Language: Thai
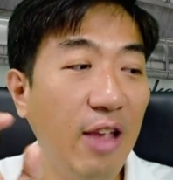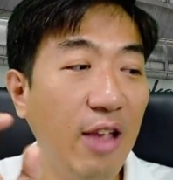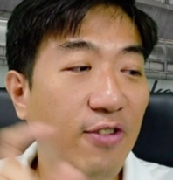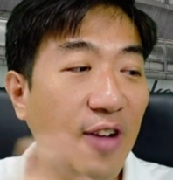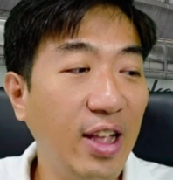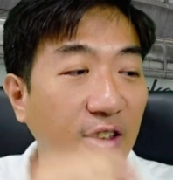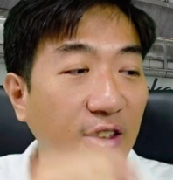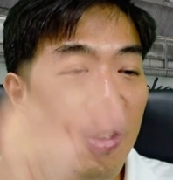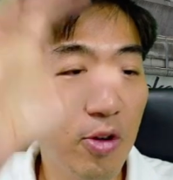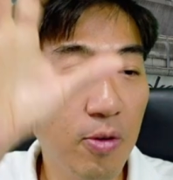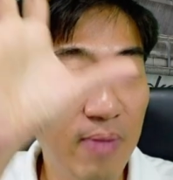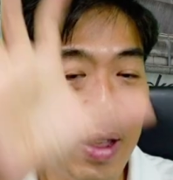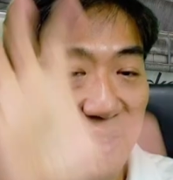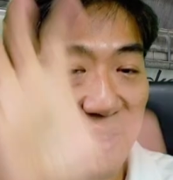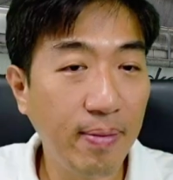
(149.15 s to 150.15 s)
ไอ้ไฟล์ที่
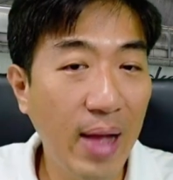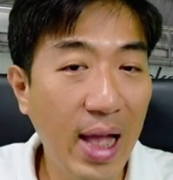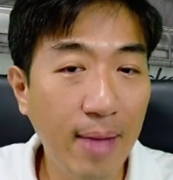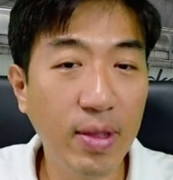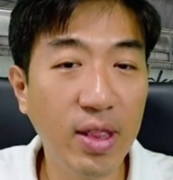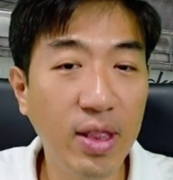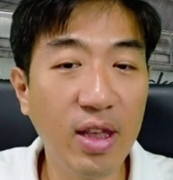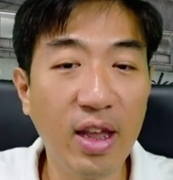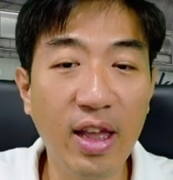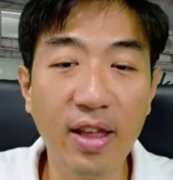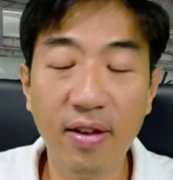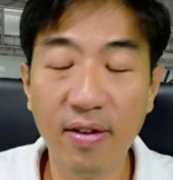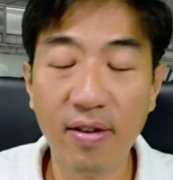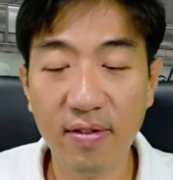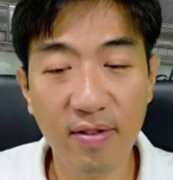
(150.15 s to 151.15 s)
ส่งไปสภาพเป็นยังไง
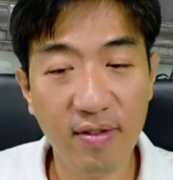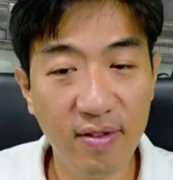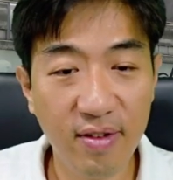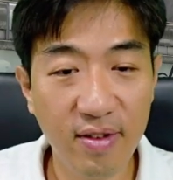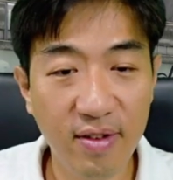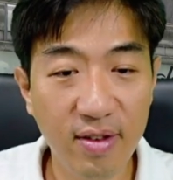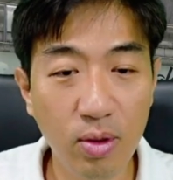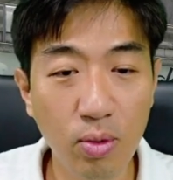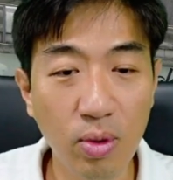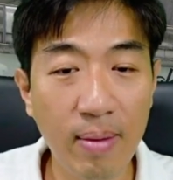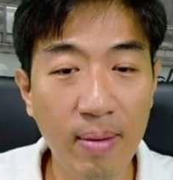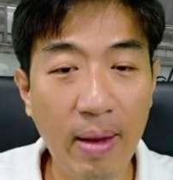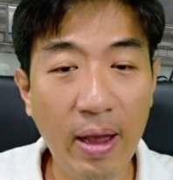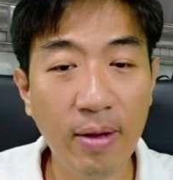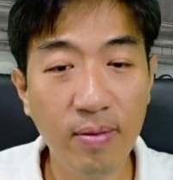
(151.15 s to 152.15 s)
ดู
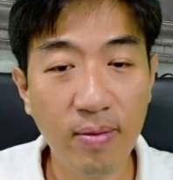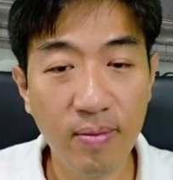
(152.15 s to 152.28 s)
ได้ไหม